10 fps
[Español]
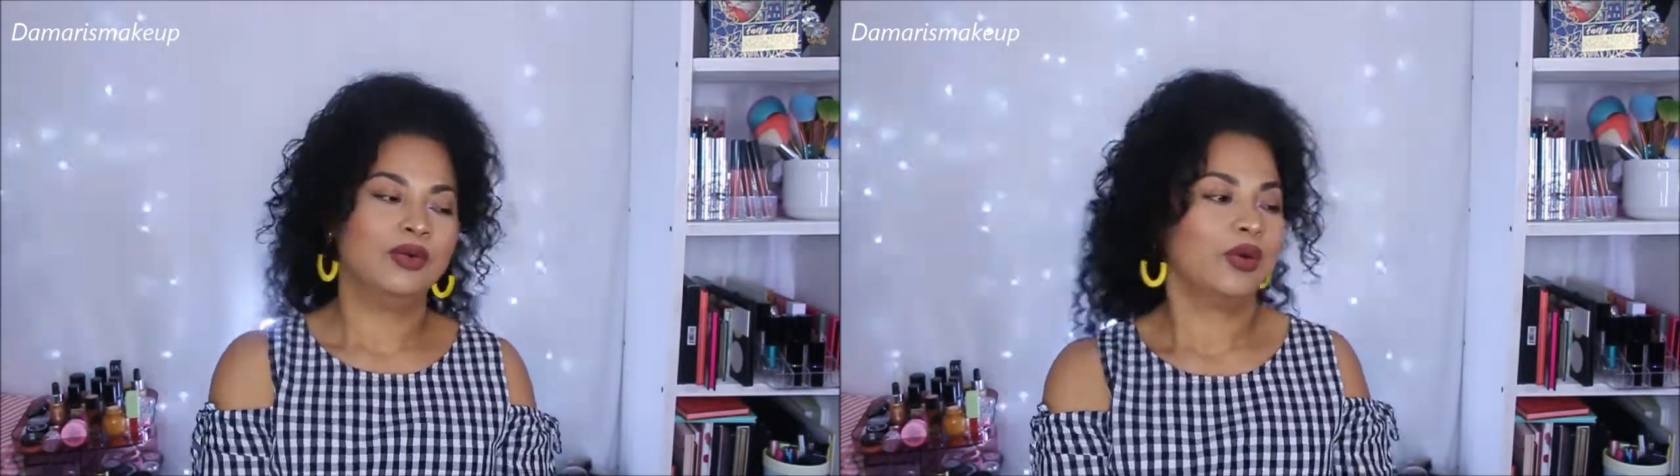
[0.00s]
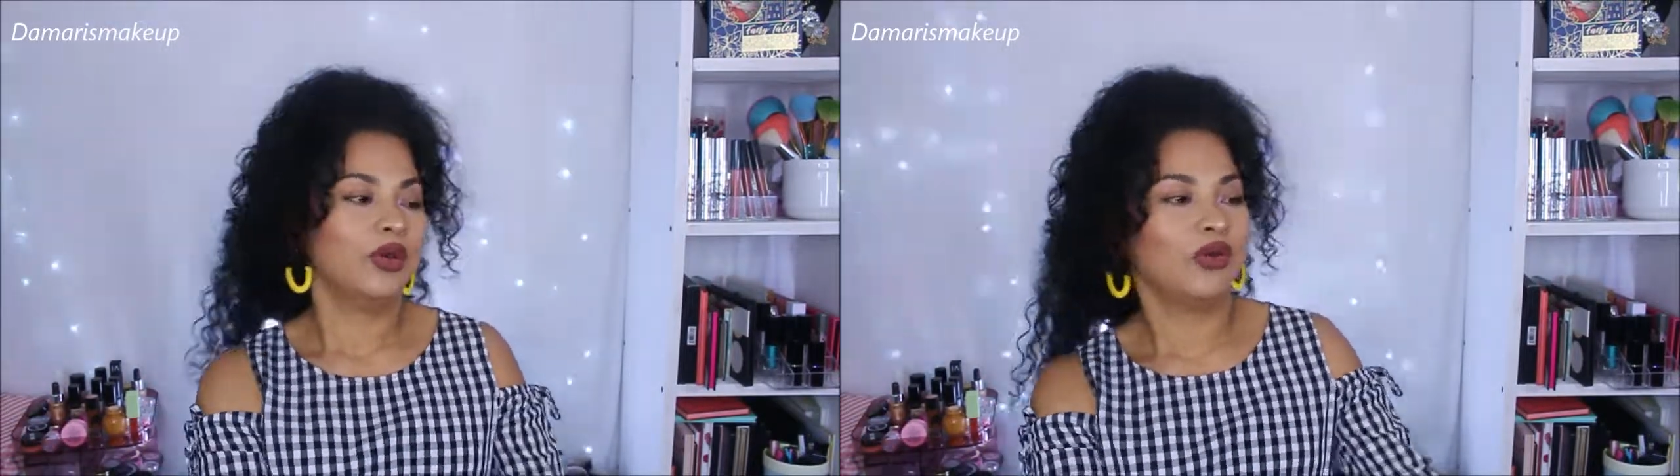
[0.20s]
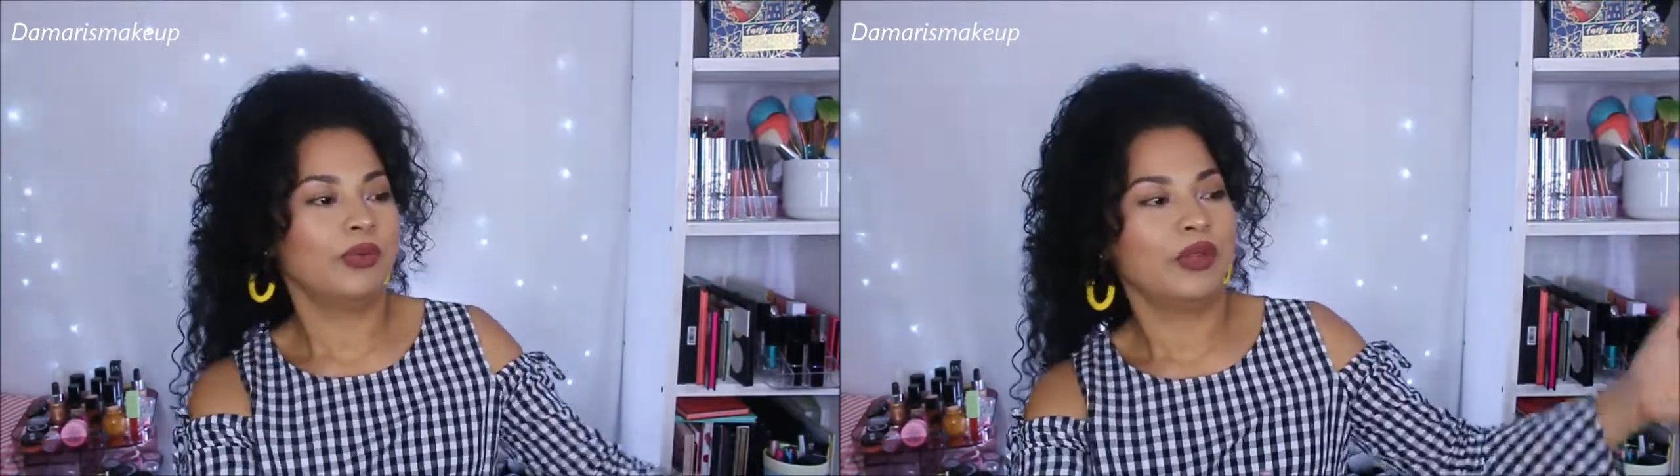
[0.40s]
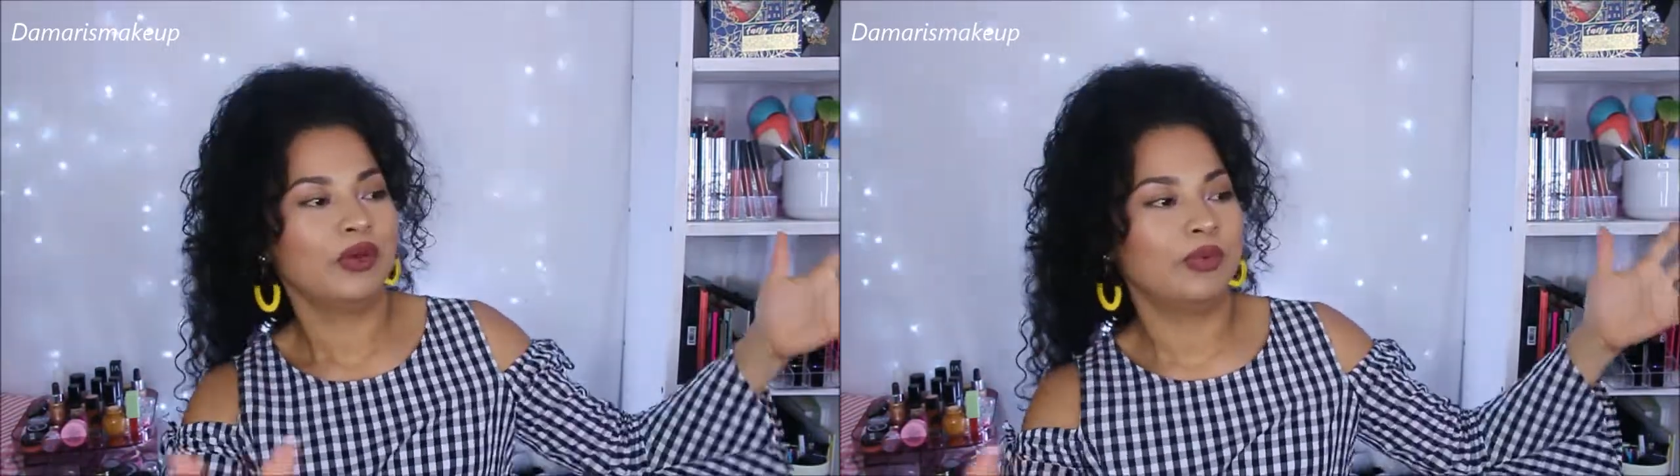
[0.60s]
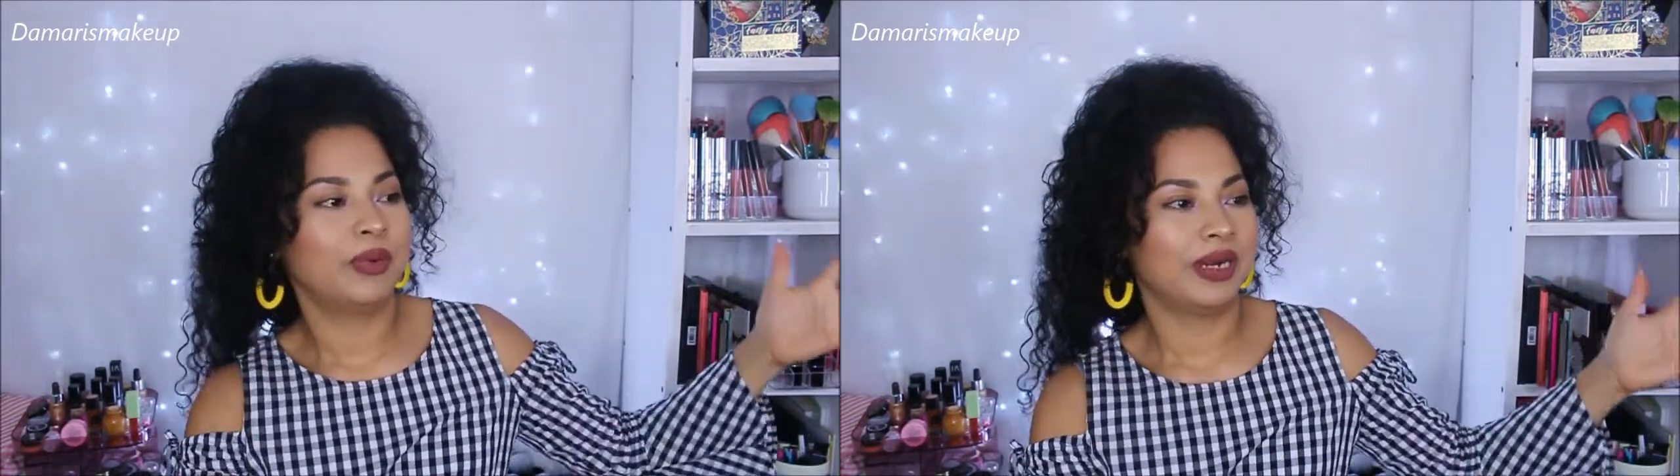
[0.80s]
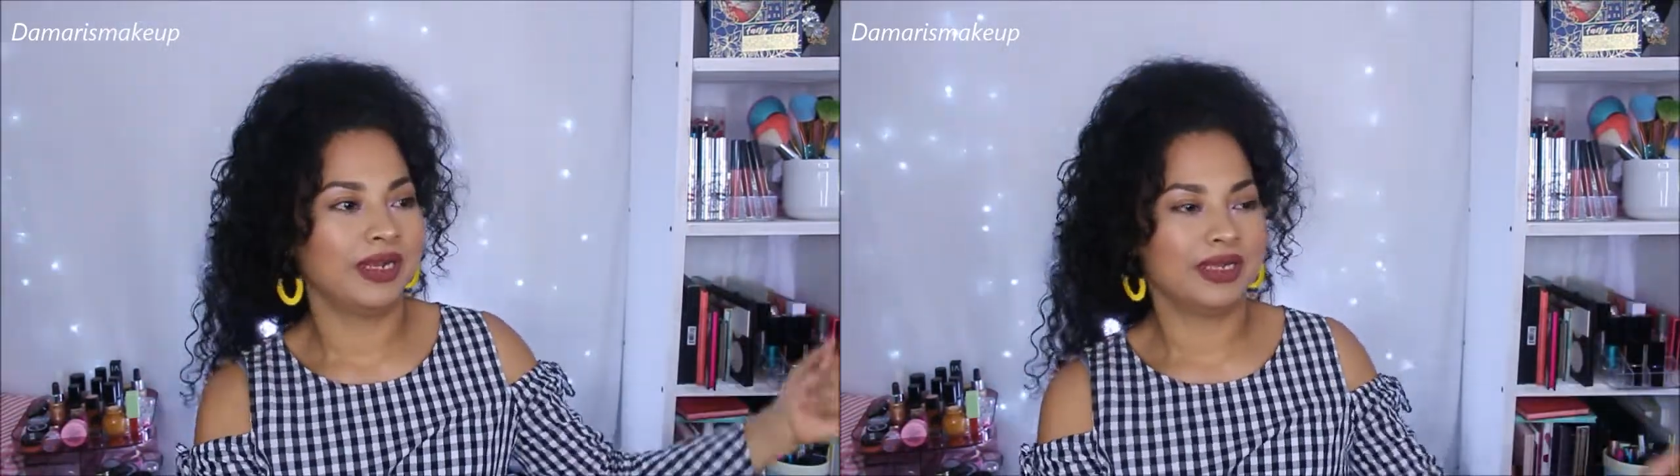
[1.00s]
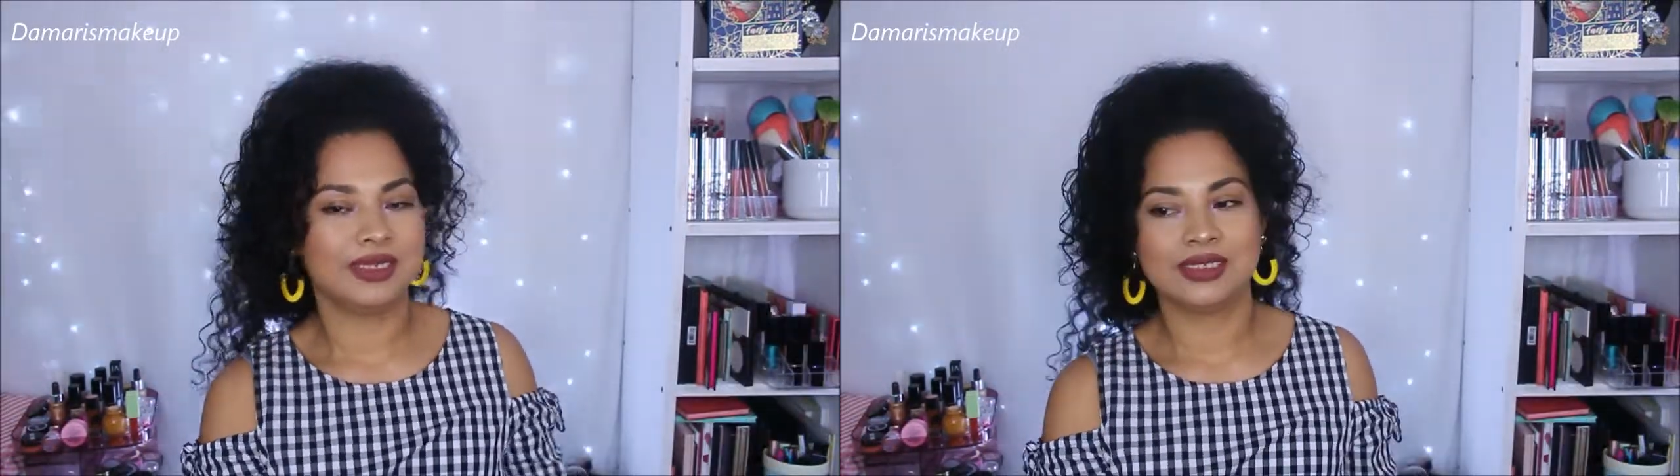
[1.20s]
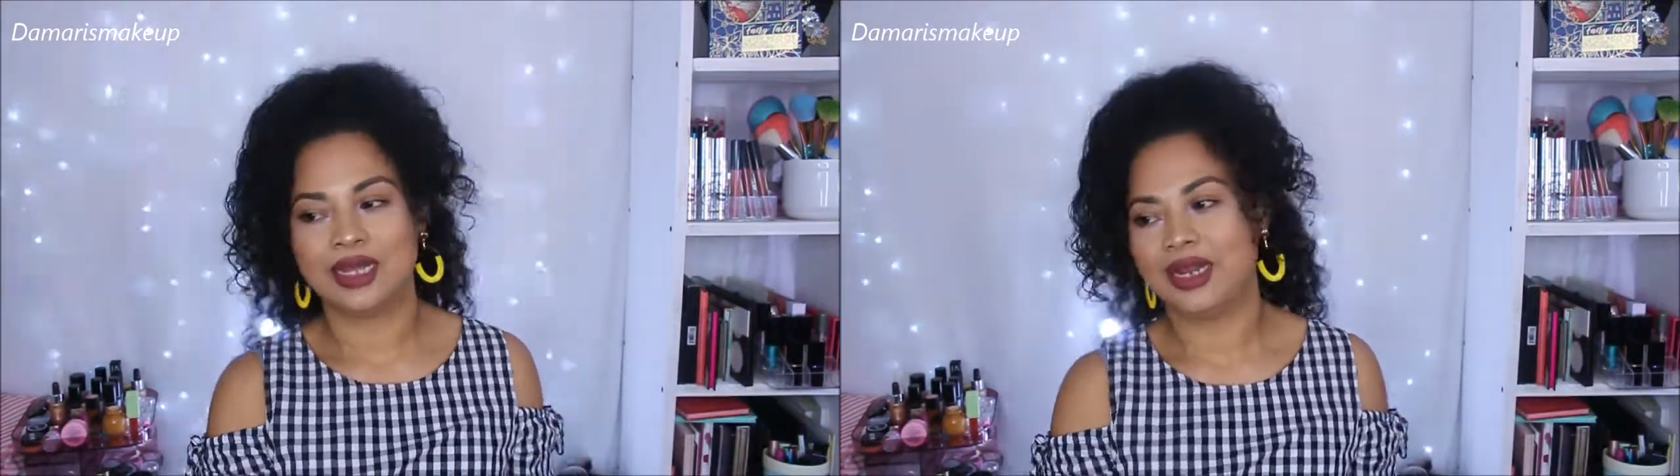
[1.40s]
juego de comedor para
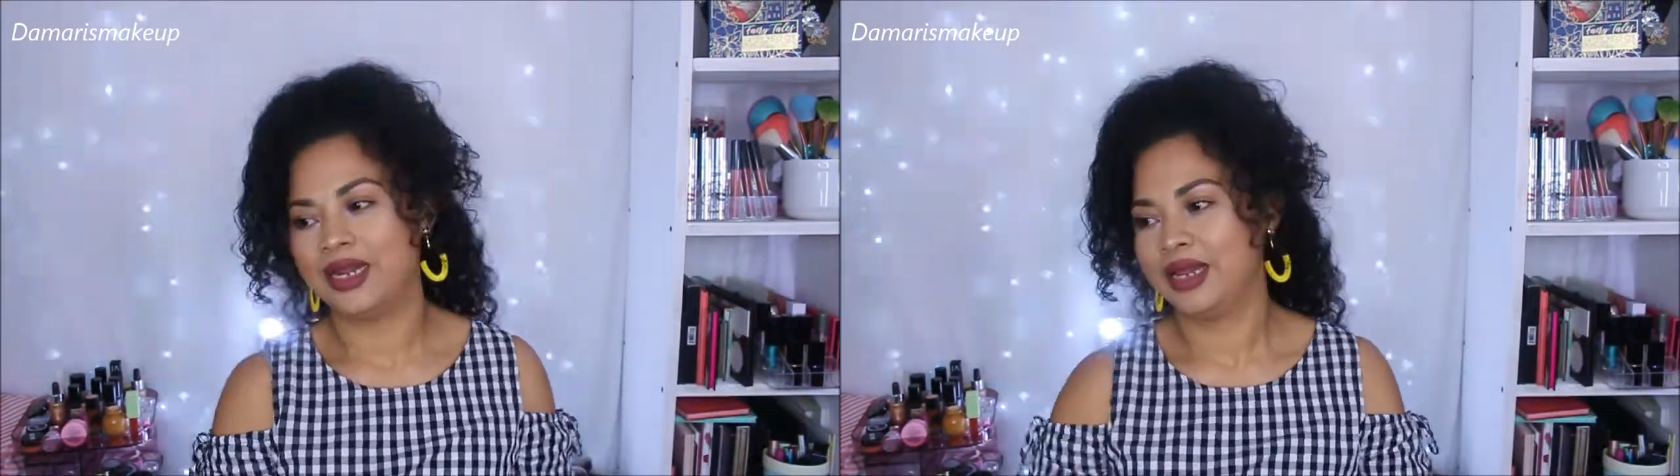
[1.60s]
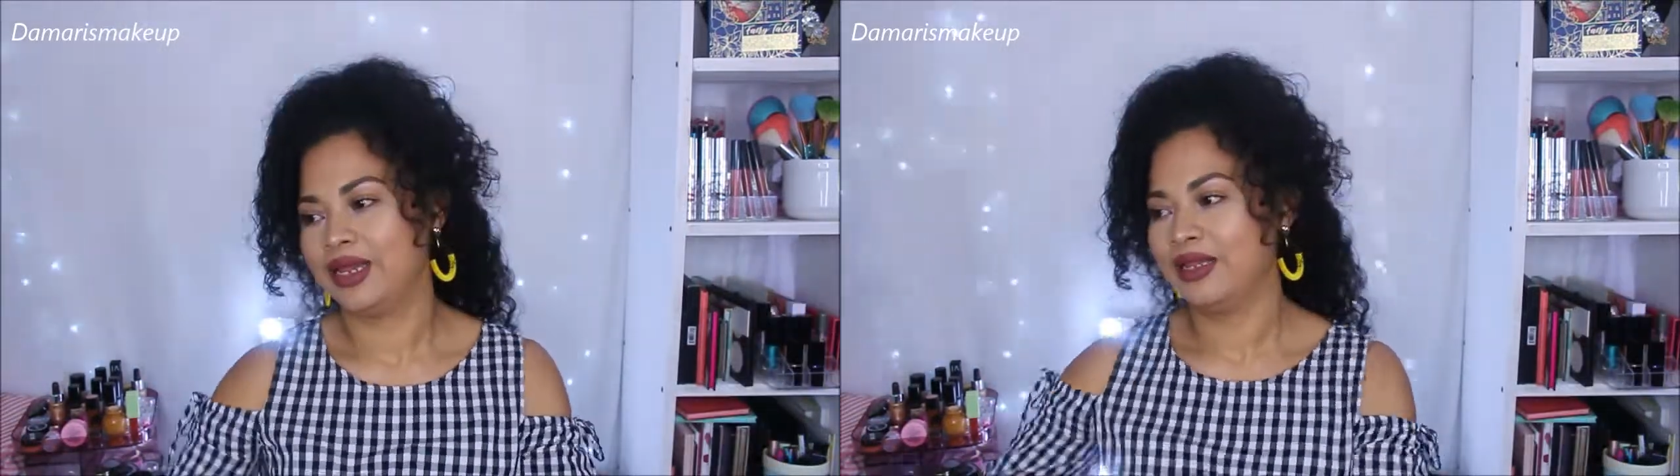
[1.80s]
esta área